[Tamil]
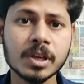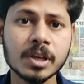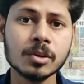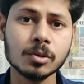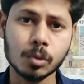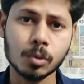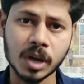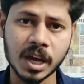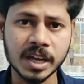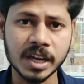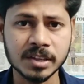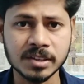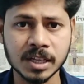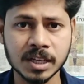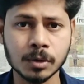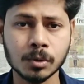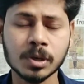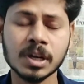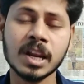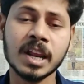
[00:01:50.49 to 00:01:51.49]
ஸோ ஒரு ஆயிரத்தி
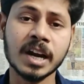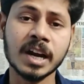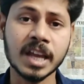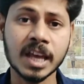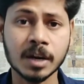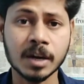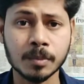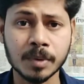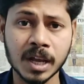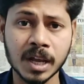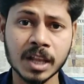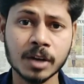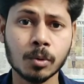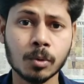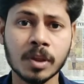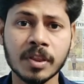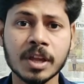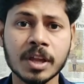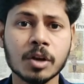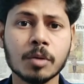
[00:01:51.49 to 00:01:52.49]
ஐநூறு இல்லை ரெண்டாயிரம்
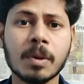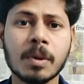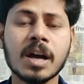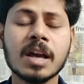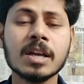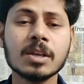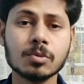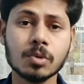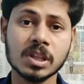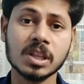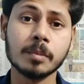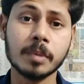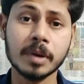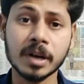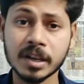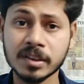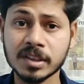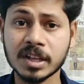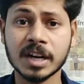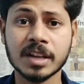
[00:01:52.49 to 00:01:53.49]
டாலருக்குள்ளே தான் இருக்குமா ஸோ அந்த
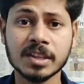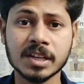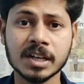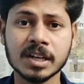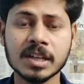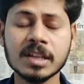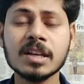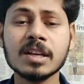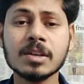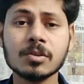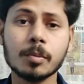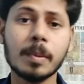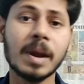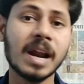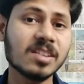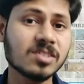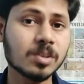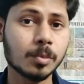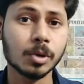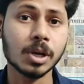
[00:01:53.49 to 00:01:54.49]
பயணத்தை எடுத்துக்கிட்டு ஸோ
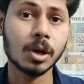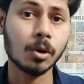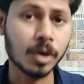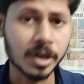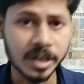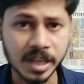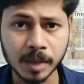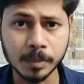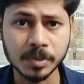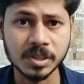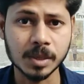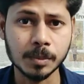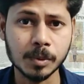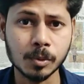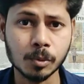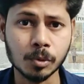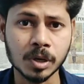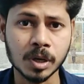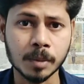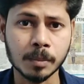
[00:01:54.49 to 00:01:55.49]
பேலன்ஸ் அமௌண்ட் அவங்ககிட்ட நம்ம திருப்பி
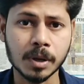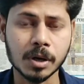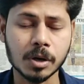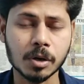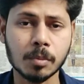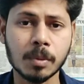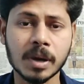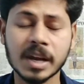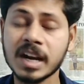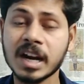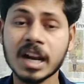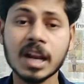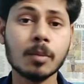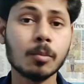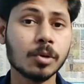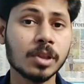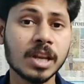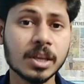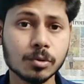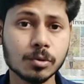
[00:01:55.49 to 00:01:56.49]
கொடுக்குற மாதிரி இருக்குமா இல்லைனா
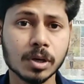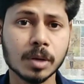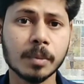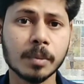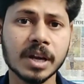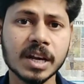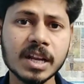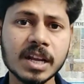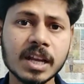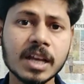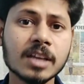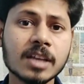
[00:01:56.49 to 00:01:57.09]
முதலே சொன்ன மாதிரி